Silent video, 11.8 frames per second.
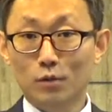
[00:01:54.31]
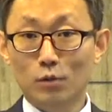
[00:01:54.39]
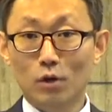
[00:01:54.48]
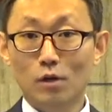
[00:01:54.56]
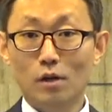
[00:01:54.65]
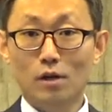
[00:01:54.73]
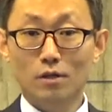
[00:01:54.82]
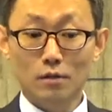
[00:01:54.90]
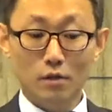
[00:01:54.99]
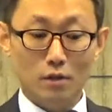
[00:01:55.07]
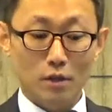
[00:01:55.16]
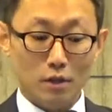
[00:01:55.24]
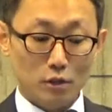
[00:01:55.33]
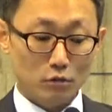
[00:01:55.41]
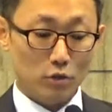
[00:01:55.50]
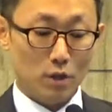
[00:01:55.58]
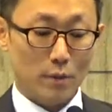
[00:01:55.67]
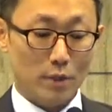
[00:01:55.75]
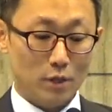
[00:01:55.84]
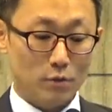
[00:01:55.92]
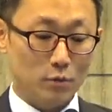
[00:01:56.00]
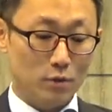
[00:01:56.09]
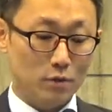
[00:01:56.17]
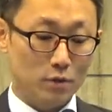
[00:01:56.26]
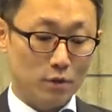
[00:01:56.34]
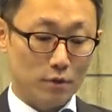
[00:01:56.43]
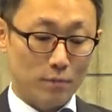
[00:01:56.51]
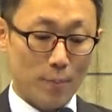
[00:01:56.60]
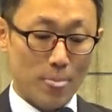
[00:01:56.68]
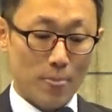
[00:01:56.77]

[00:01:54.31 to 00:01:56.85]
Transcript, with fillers: 태어에가서 친구들이랑 만날 수도 있어요.